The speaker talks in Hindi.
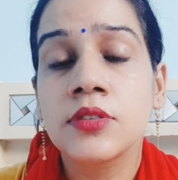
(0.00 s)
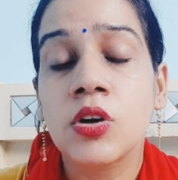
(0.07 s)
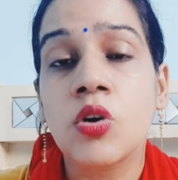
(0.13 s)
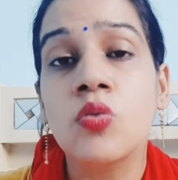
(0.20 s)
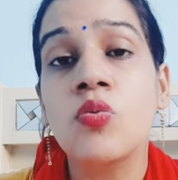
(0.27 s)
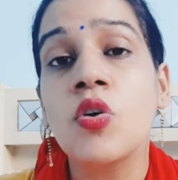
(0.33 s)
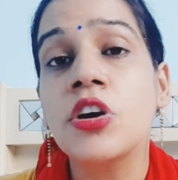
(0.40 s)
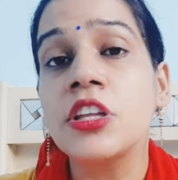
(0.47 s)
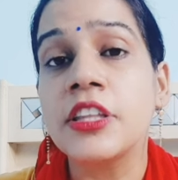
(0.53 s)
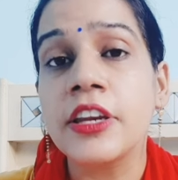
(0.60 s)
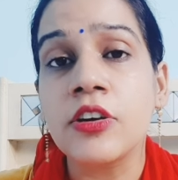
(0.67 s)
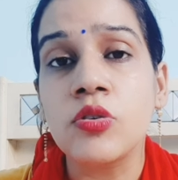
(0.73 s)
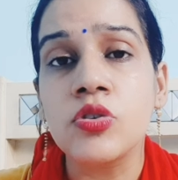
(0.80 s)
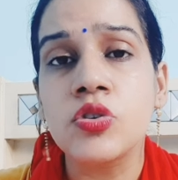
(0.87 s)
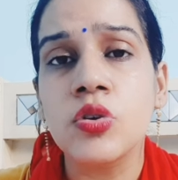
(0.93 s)
और वो कितनी
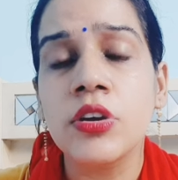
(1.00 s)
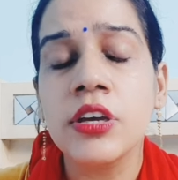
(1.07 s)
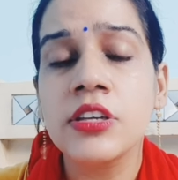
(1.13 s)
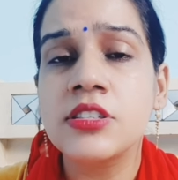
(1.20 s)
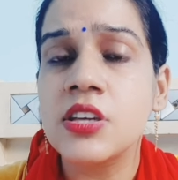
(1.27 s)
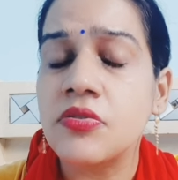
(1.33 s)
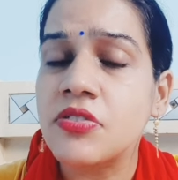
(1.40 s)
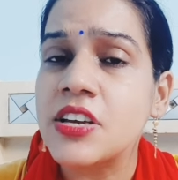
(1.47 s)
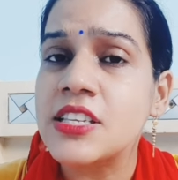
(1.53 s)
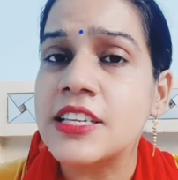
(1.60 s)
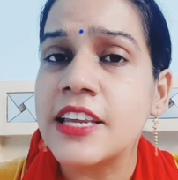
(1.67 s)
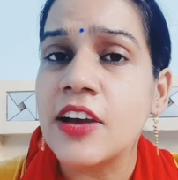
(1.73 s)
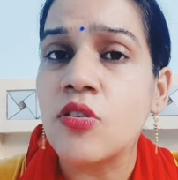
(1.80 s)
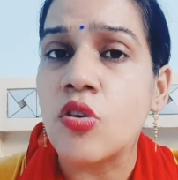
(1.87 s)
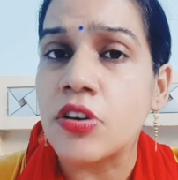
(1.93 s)
खुश हुई सिर्फ किस
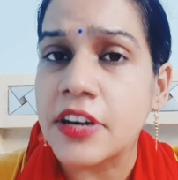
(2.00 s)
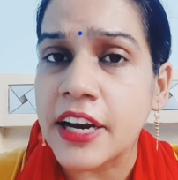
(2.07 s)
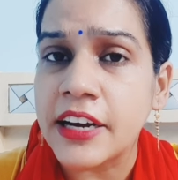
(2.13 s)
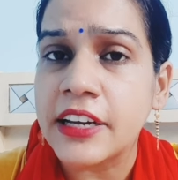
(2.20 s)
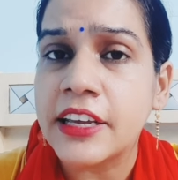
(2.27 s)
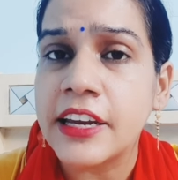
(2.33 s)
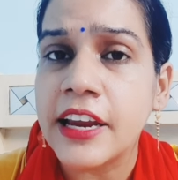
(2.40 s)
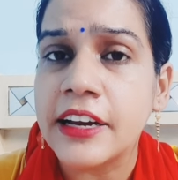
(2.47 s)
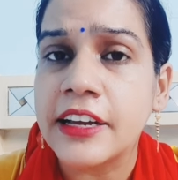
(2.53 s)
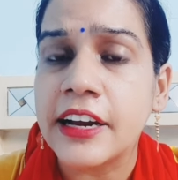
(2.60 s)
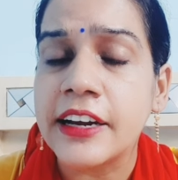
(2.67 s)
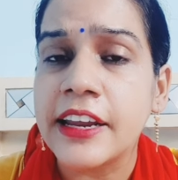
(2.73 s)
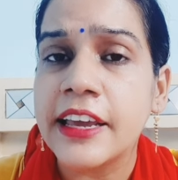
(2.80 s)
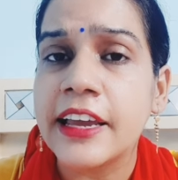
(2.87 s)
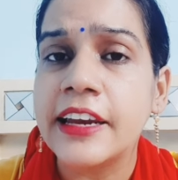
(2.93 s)
लिए कॉन्टेंट क्रिएट
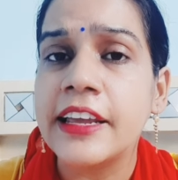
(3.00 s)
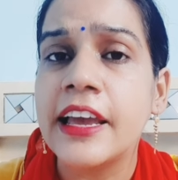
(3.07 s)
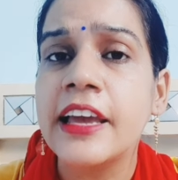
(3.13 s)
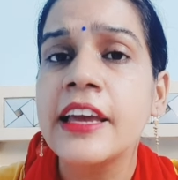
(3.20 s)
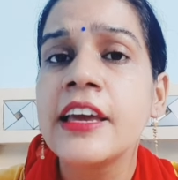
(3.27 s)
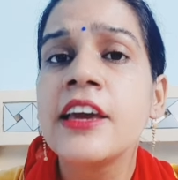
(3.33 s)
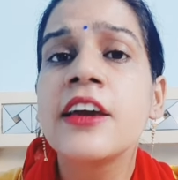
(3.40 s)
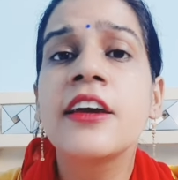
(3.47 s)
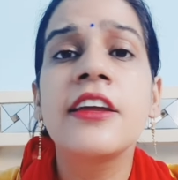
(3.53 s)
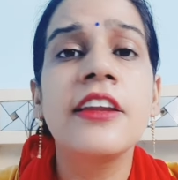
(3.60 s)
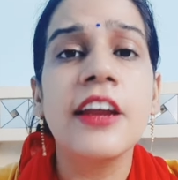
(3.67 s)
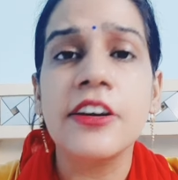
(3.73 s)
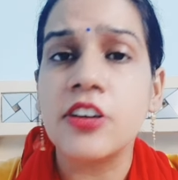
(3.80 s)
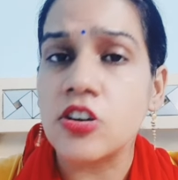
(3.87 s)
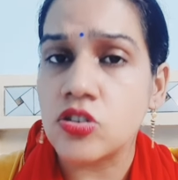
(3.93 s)
करने के लिए
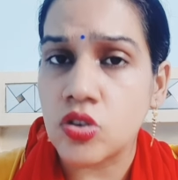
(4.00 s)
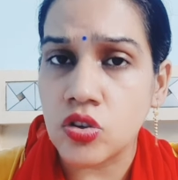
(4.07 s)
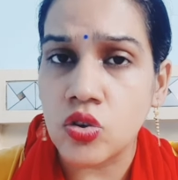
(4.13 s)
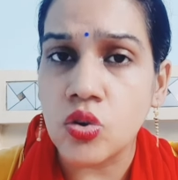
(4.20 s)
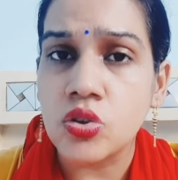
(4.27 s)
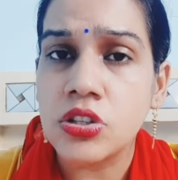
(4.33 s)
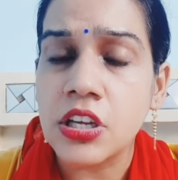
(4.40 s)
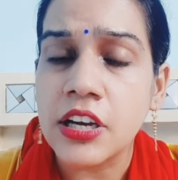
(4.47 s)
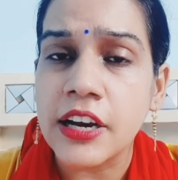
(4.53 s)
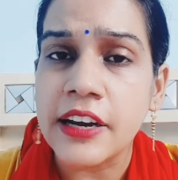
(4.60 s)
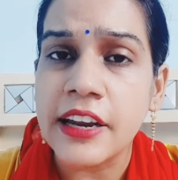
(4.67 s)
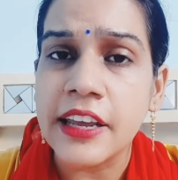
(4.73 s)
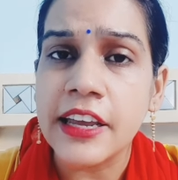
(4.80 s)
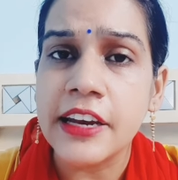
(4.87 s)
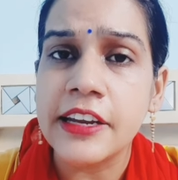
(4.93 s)
क्रिएटरों से दोस्ती
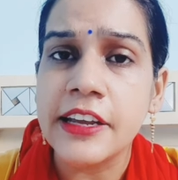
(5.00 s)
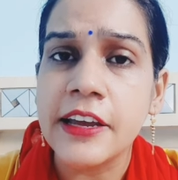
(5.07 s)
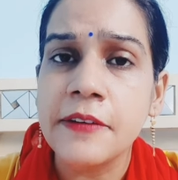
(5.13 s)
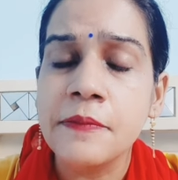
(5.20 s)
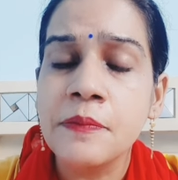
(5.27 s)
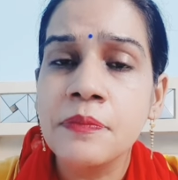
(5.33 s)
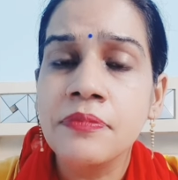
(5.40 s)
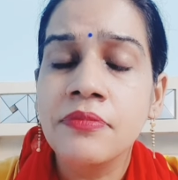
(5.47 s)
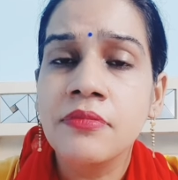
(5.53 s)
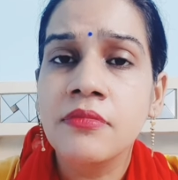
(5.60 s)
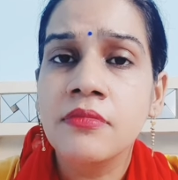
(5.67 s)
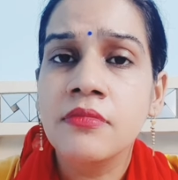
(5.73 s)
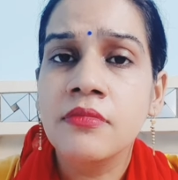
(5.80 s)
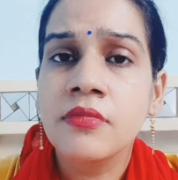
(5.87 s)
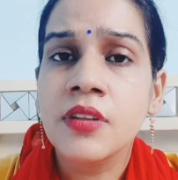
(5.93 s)
करने के लिए
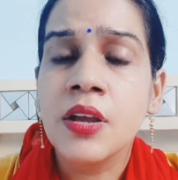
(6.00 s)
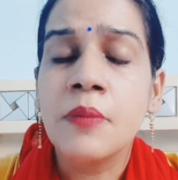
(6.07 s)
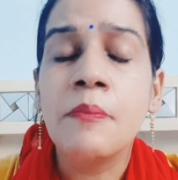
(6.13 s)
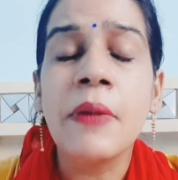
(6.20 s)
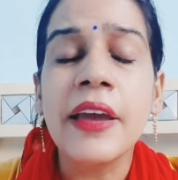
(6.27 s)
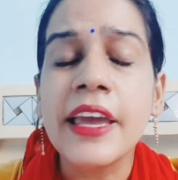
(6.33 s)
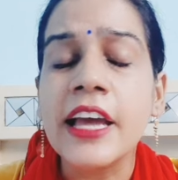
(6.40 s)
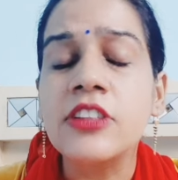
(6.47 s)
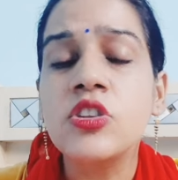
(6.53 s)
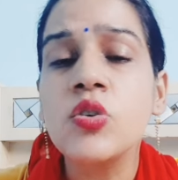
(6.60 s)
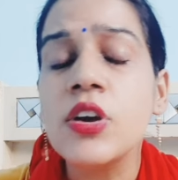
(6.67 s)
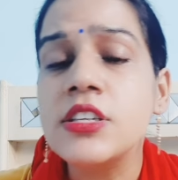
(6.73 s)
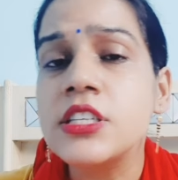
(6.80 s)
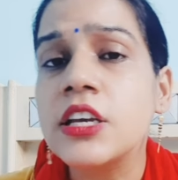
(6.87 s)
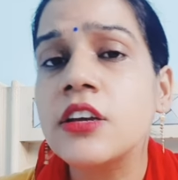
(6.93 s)
मैं कहती हूँ
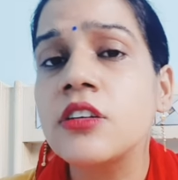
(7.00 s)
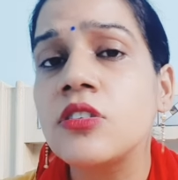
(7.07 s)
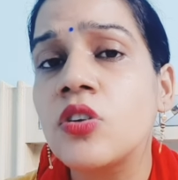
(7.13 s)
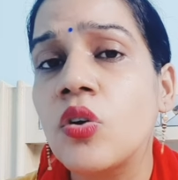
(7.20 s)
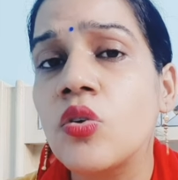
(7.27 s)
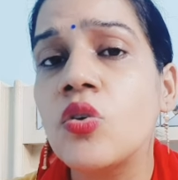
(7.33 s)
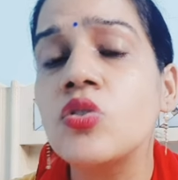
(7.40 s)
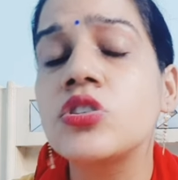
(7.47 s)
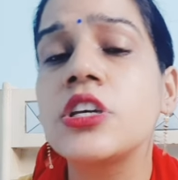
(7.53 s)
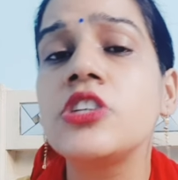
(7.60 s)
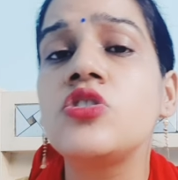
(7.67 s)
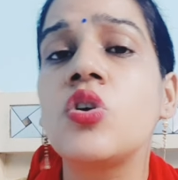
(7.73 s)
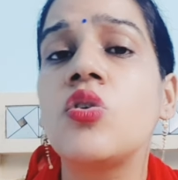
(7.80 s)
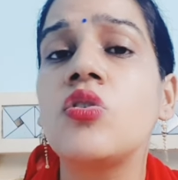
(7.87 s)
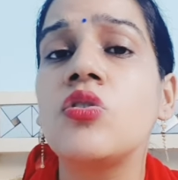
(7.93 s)
ऐसे लोगों से
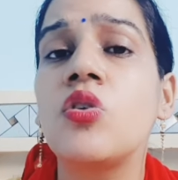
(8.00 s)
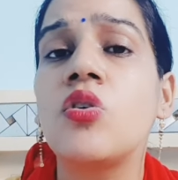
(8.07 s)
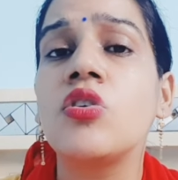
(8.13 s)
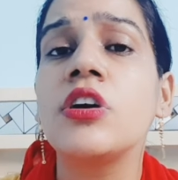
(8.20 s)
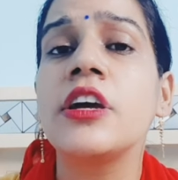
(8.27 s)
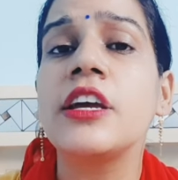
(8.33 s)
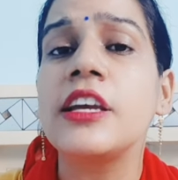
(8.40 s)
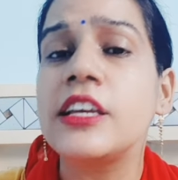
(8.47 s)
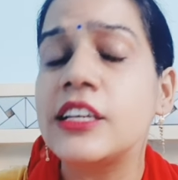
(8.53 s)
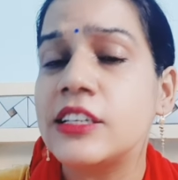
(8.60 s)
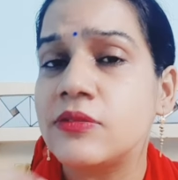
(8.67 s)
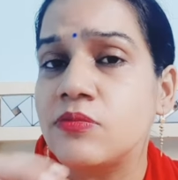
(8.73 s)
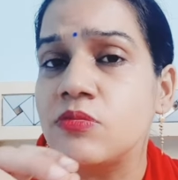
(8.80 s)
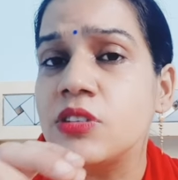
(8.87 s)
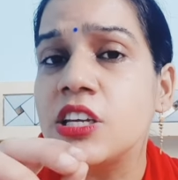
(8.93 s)
जो लोग
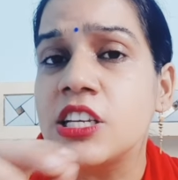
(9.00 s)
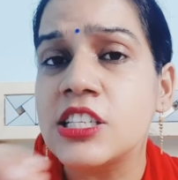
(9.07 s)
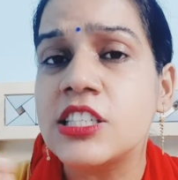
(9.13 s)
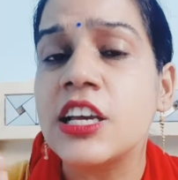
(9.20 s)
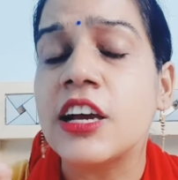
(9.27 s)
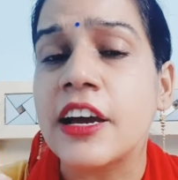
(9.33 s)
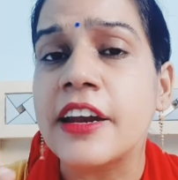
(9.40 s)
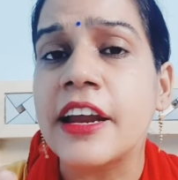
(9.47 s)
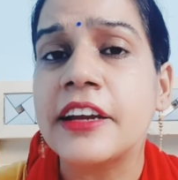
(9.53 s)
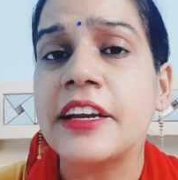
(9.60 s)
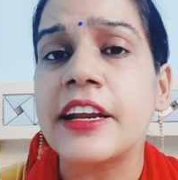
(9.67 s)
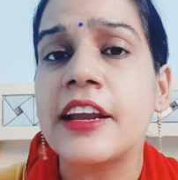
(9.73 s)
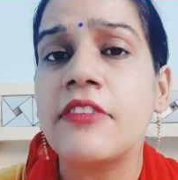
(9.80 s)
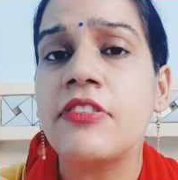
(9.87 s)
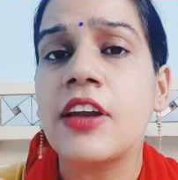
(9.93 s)
इनसे कनेक्ट है
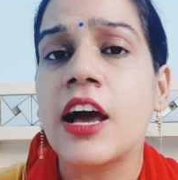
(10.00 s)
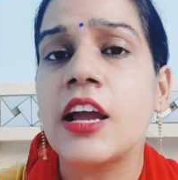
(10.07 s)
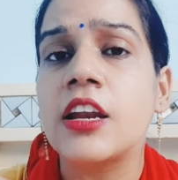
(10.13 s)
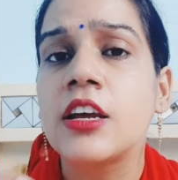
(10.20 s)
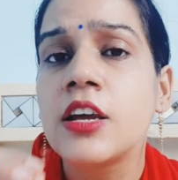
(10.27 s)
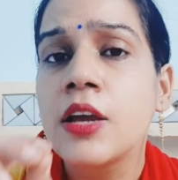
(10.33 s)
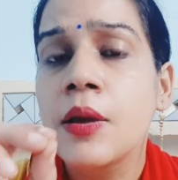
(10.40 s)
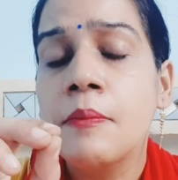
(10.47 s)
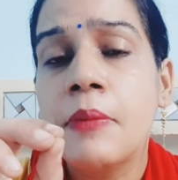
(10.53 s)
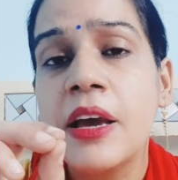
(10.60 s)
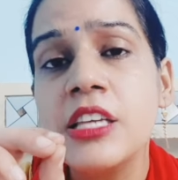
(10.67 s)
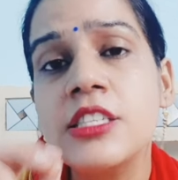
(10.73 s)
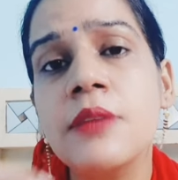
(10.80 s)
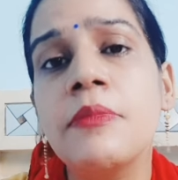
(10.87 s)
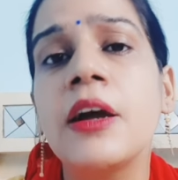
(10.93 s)
ना फिलहाल भाई
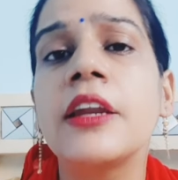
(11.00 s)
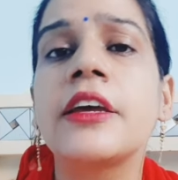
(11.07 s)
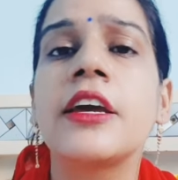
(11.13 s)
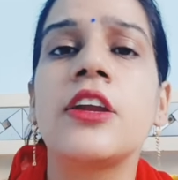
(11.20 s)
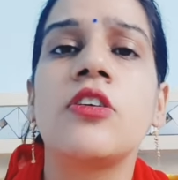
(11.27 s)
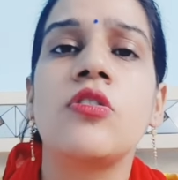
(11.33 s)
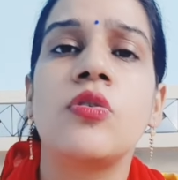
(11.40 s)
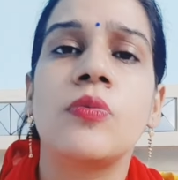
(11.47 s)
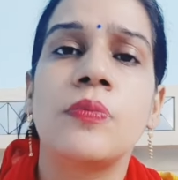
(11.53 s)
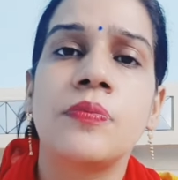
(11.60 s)
संभल के रहो